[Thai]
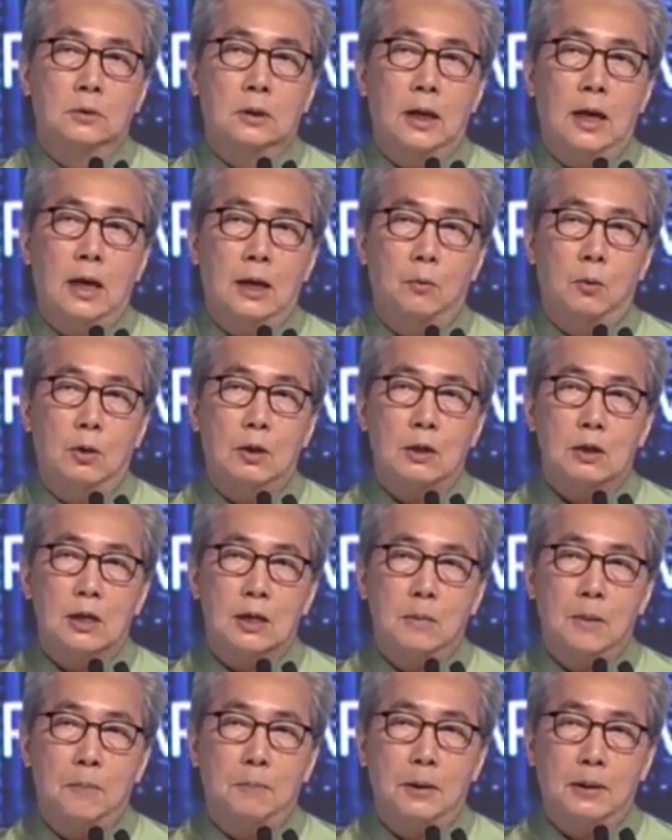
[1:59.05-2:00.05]
คาดว่าจะสา
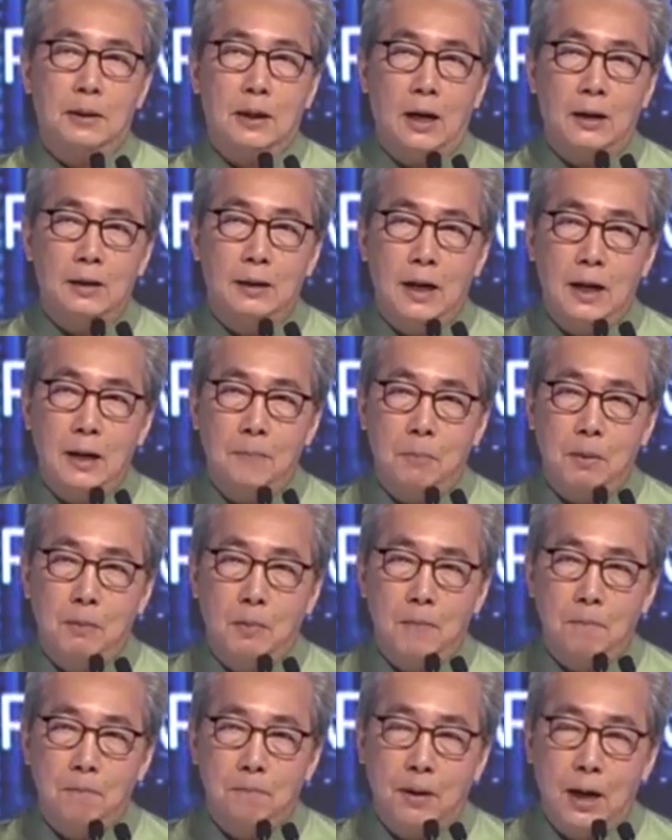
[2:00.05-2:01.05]
มารถประกาศได้ประ
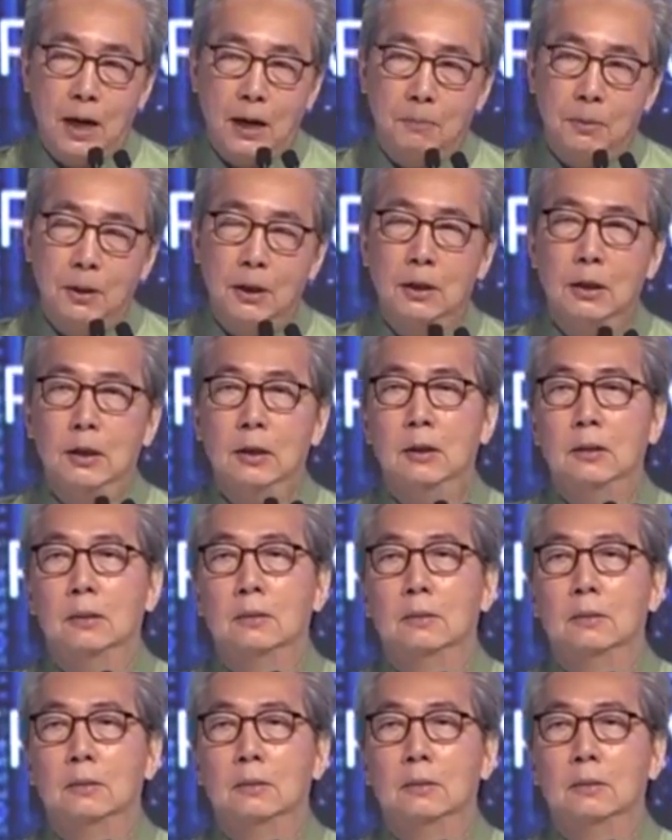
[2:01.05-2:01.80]
มาณปลายปีนี้